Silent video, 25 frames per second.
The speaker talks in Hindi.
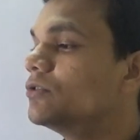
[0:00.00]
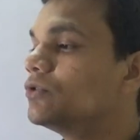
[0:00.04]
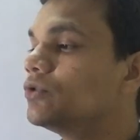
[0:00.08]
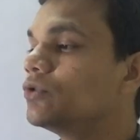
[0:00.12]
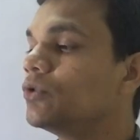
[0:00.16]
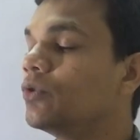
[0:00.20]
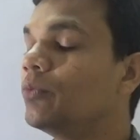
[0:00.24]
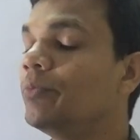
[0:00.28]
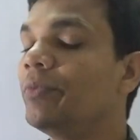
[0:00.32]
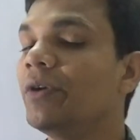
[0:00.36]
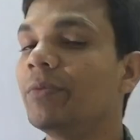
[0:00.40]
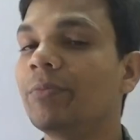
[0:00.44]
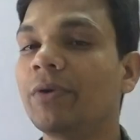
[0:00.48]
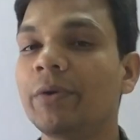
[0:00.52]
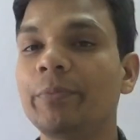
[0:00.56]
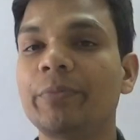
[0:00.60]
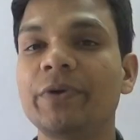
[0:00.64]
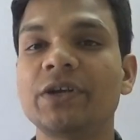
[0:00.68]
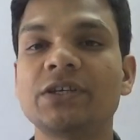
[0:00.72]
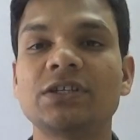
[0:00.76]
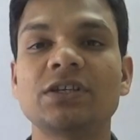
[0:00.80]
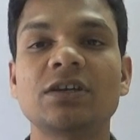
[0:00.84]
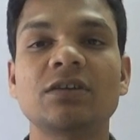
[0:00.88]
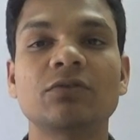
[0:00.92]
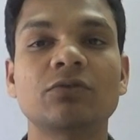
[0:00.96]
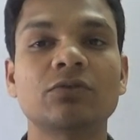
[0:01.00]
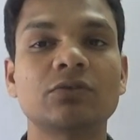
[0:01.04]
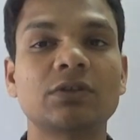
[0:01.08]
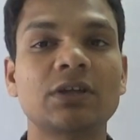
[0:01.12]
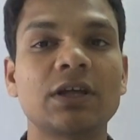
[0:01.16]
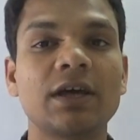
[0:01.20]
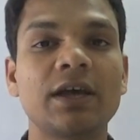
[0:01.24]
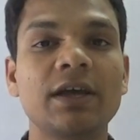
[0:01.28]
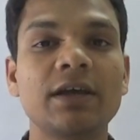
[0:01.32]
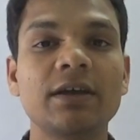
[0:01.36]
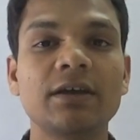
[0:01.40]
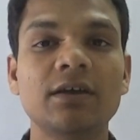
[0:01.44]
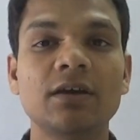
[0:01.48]
जो वेपर प्रेशर
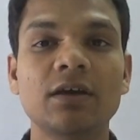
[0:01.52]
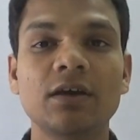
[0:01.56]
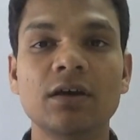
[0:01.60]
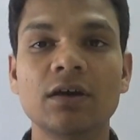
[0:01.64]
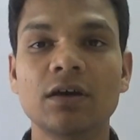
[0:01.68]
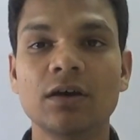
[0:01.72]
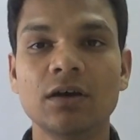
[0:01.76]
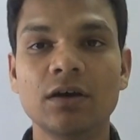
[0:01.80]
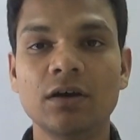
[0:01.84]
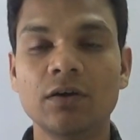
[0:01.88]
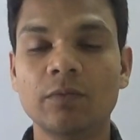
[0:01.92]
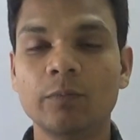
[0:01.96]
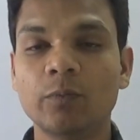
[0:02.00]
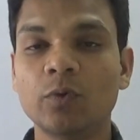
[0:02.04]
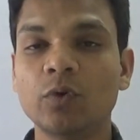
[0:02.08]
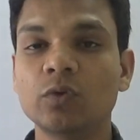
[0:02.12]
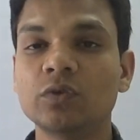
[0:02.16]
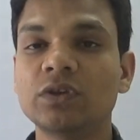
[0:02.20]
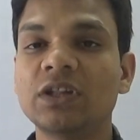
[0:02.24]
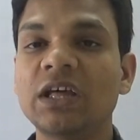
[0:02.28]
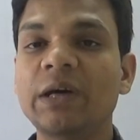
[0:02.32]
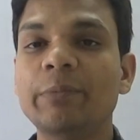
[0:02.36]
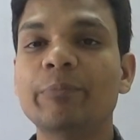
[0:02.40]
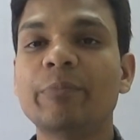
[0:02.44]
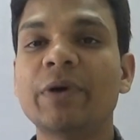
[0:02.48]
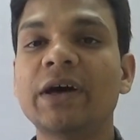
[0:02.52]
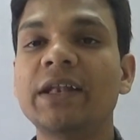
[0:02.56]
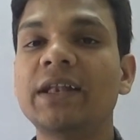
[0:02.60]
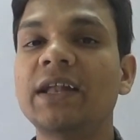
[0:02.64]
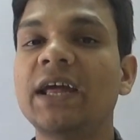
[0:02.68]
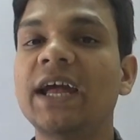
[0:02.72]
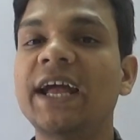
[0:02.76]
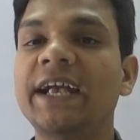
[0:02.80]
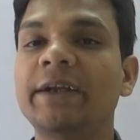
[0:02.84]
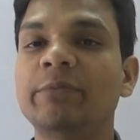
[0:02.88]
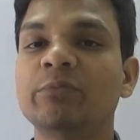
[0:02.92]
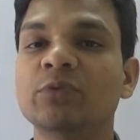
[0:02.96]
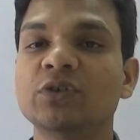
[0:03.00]
होता है वो होता है
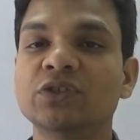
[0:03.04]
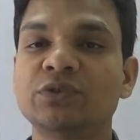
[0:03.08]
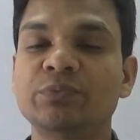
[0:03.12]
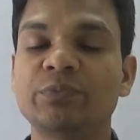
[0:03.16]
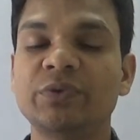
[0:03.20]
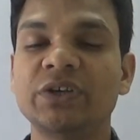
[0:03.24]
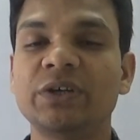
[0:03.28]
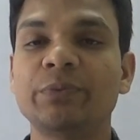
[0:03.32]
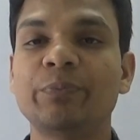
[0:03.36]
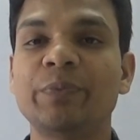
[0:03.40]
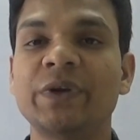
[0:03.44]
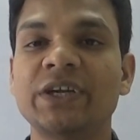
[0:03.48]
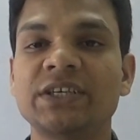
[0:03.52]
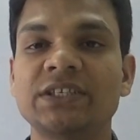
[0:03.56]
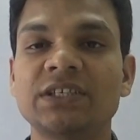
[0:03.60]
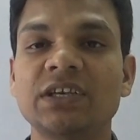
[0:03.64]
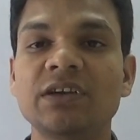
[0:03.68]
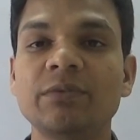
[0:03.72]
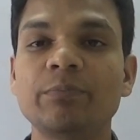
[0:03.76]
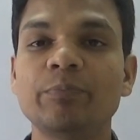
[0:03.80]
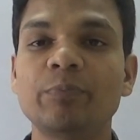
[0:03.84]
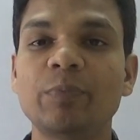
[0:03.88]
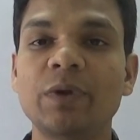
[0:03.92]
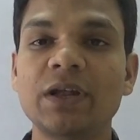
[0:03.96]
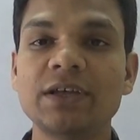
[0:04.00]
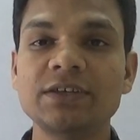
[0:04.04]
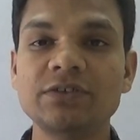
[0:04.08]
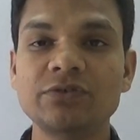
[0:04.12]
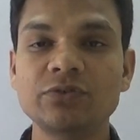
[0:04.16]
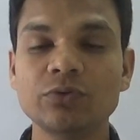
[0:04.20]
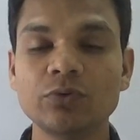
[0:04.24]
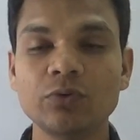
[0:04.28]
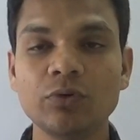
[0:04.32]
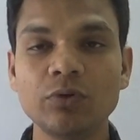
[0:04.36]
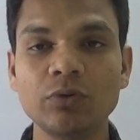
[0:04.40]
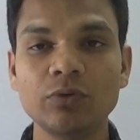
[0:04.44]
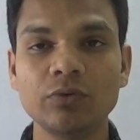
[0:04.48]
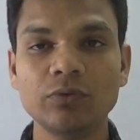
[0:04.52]
वन एटमोस्फिर प्रेशर प्लस
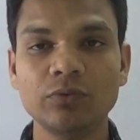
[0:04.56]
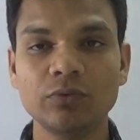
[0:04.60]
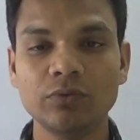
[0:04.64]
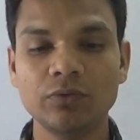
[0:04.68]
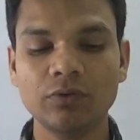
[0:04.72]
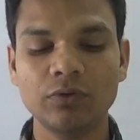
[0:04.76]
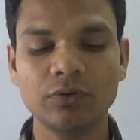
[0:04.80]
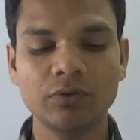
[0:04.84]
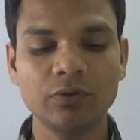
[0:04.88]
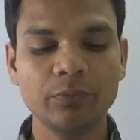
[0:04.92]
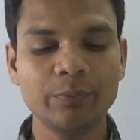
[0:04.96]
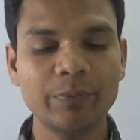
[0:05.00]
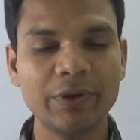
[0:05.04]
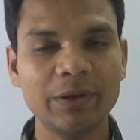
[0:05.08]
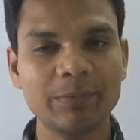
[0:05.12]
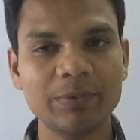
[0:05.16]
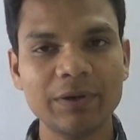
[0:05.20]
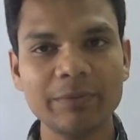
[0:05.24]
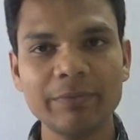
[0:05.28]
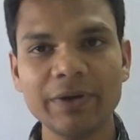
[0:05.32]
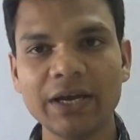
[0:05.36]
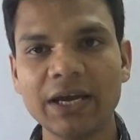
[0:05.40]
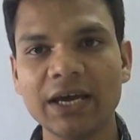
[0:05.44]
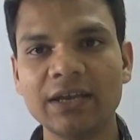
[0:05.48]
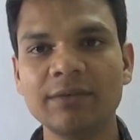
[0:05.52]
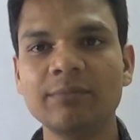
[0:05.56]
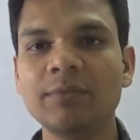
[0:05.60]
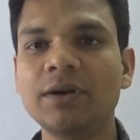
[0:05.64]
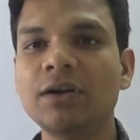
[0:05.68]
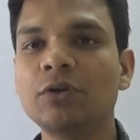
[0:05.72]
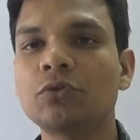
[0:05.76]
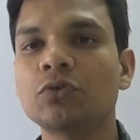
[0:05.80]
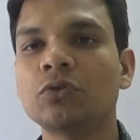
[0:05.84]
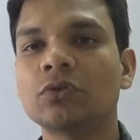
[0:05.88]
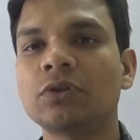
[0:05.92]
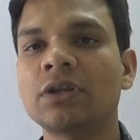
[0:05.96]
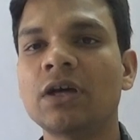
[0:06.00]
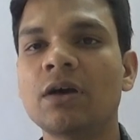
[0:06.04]
जो वेपर में
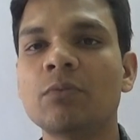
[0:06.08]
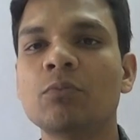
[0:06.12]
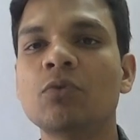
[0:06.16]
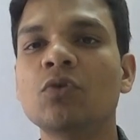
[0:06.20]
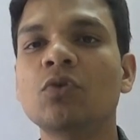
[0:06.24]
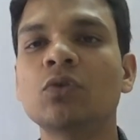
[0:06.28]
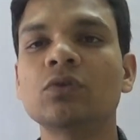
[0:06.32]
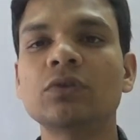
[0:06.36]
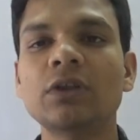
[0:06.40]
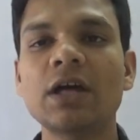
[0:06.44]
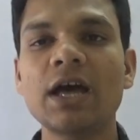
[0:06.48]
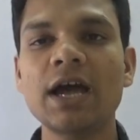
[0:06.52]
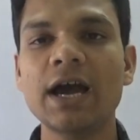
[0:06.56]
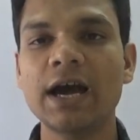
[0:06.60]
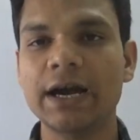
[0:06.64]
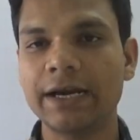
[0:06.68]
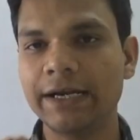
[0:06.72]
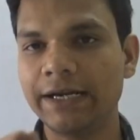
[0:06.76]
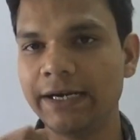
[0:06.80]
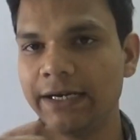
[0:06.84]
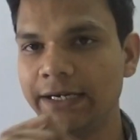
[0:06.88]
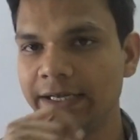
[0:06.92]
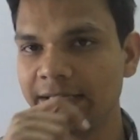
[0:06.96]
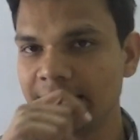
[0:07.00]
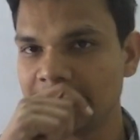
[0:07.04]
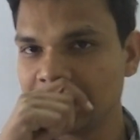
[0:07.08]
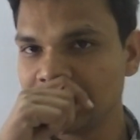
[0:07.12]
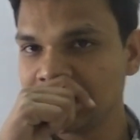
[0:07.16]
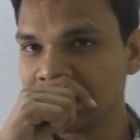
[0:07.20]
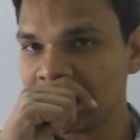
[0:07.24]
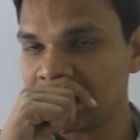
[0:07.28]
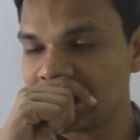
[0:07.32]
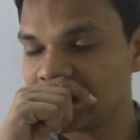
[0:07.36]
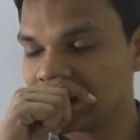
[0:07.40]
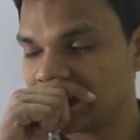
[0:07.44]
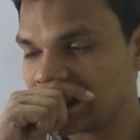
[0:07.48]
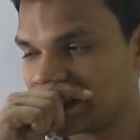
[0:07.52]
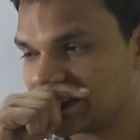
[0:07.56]
कन्वर्ट होता है वो होता है हंड्रेड डिग्री
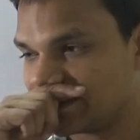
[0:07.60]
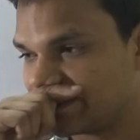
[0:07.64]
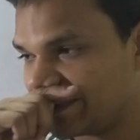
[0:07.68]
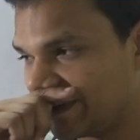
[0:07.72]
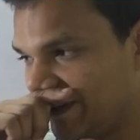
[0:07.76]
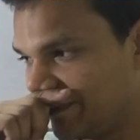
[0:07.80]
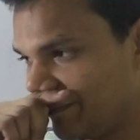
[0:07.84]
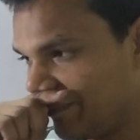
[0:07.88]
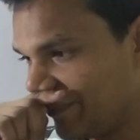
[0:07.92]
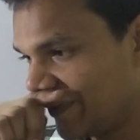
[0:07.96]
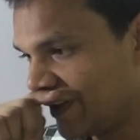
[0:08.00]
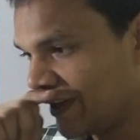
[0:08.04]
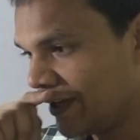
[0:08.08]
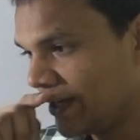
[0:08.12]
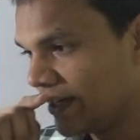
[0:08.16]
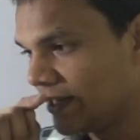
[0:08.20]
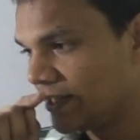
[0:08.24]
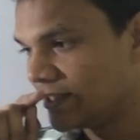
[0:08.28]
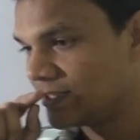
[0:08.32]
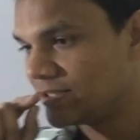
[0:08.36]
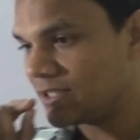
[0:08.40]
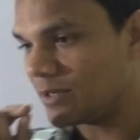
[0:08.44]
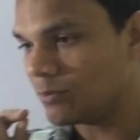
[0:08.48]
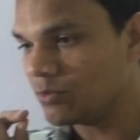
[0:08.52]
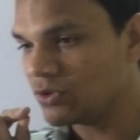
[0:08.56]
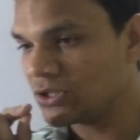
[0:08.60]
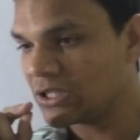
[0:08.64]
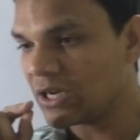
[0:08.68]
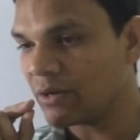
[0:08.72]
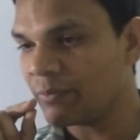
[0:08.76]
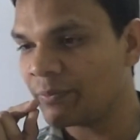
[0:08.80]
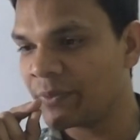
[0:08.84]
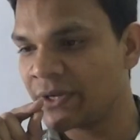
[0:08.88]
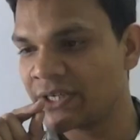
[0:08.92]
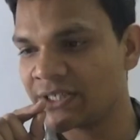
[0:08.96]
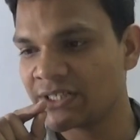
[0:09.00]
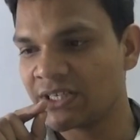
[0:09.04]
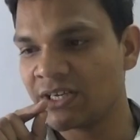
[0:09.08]
सेल्सियस पे जब
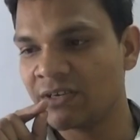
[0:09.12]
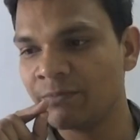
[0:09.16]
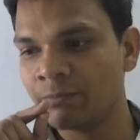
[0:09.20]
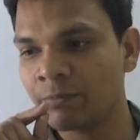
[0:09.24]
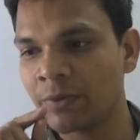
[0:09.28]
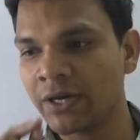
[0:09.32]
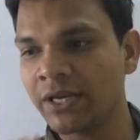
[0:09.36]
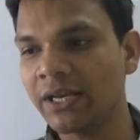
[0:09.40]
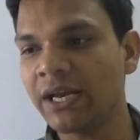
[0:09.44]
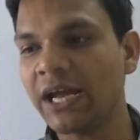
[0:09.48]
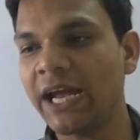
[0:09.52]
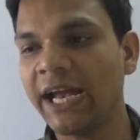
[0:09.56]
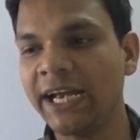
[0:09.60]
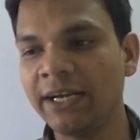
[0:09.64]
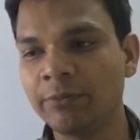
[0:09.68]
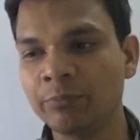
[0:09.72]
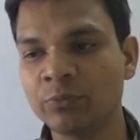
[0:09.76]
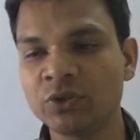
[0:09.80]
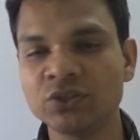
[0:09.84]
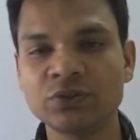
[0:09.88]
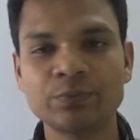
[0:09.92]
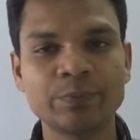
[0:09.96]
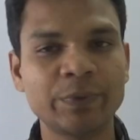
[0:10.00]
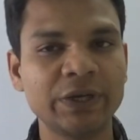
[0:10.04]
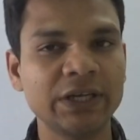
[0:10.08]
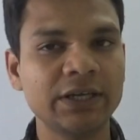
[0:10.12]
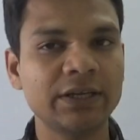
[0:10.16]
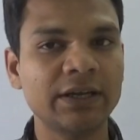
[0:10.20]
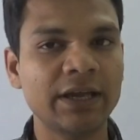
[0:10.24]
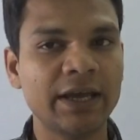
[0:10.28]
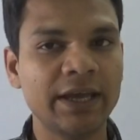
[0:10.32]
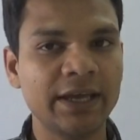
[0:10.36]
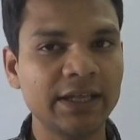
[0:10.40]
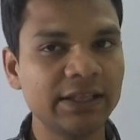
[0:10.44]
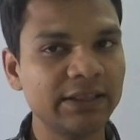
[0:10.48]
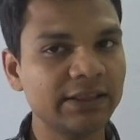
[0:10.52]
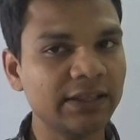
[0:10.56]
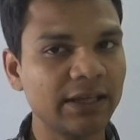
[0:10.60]
उसका प्रेशर वन एटमोस्फिर
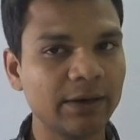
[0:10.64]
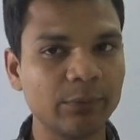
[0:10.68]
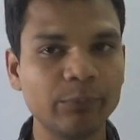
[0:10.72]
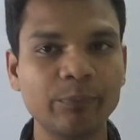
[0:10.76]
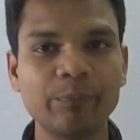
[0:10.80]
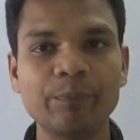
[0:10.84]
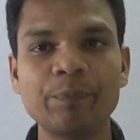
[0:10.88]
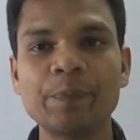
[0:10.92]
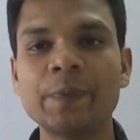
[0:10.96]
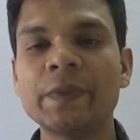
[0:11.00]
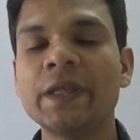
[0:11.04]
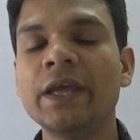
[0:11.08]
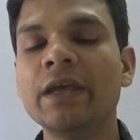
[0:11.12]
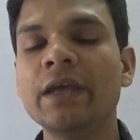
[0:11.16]
रहे तब